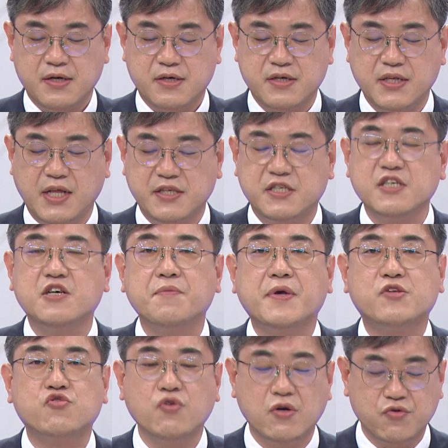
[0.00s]
그러나
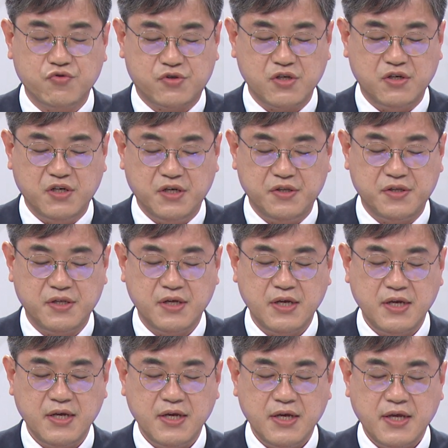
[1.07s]
지금의 수영구청은
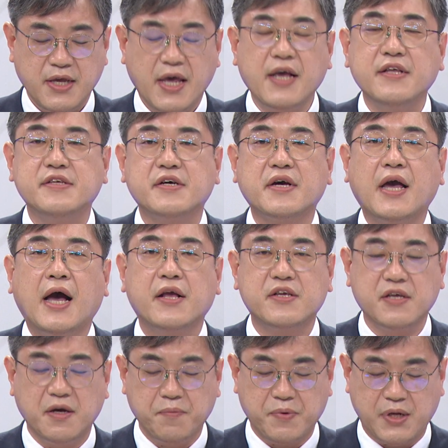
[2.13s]
행정의
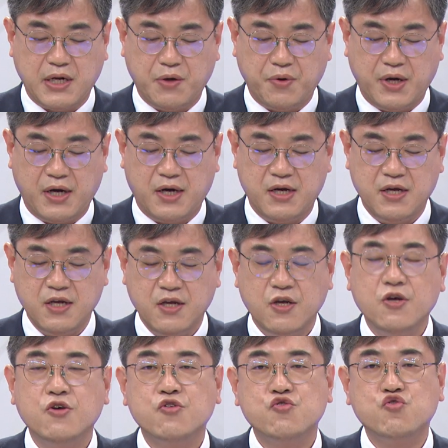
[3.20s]
환경 변화와
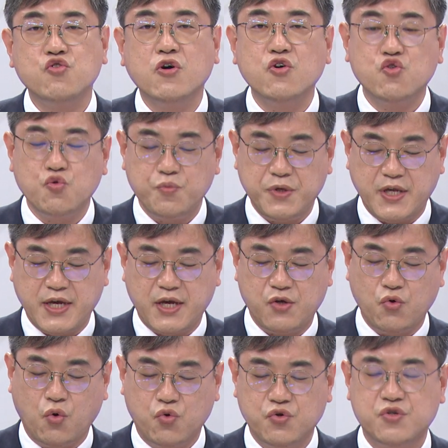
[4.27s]

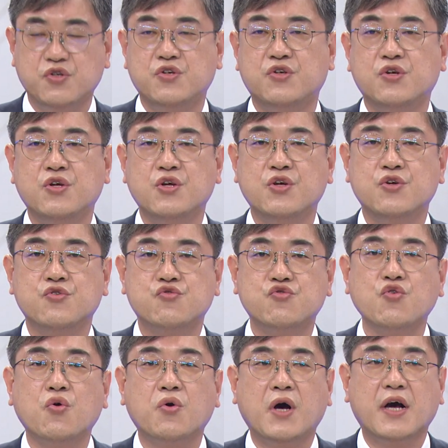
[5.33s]
수영구민의 요구를
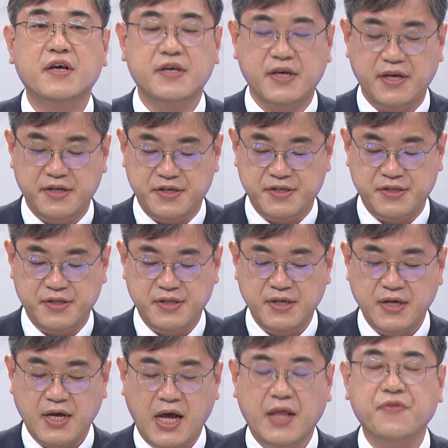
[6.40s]
수용하기에는
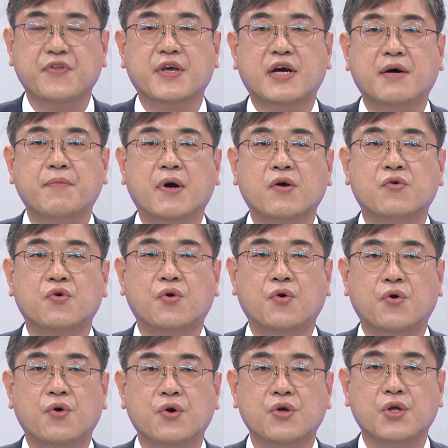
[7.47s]
한계가
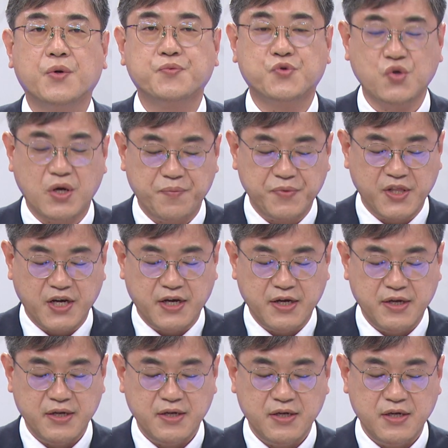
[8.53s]
많고 협소합니다.